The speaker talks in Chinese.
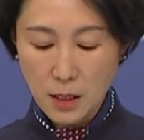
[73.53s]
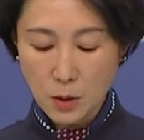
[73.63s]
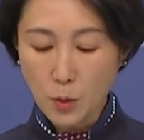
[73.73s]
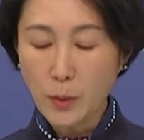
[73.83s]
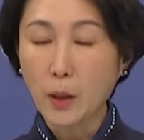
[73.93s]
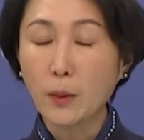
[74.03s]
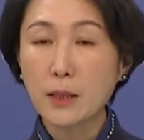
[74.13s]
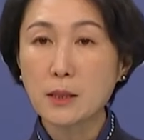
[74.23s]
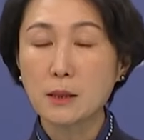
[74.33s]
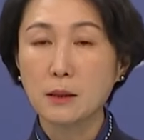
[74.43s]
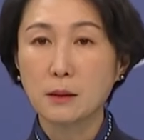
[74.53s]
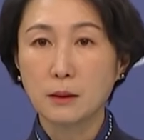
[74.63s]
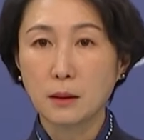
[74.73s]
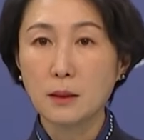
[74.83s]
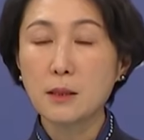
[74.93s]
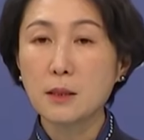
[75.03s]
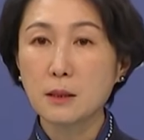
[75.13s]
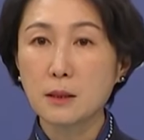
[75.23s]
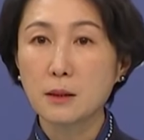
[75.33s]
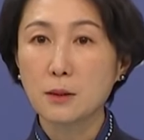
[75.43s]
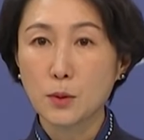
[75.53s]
让中美关系一次次